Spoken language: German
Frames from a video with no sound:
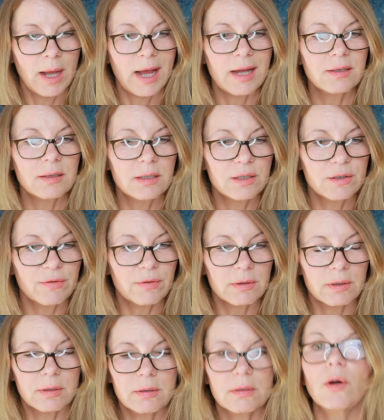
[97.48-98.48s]
also diese
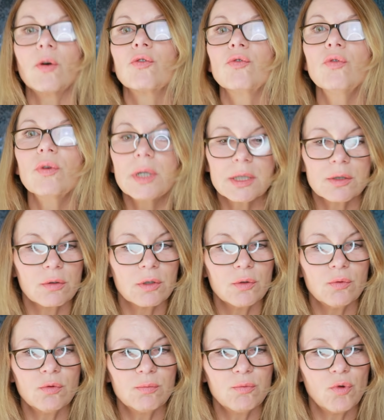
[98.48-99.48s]
äh, Autorin ist auch eine
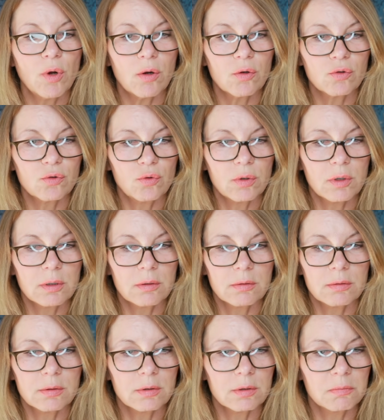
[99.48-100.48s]
Jugendbuchautorin
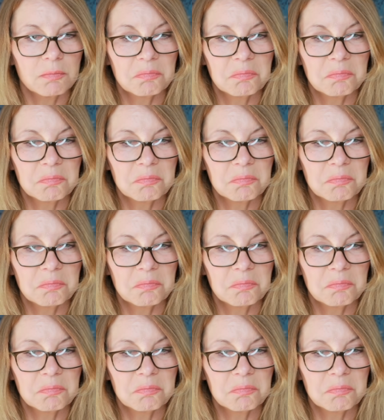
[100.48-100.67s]
und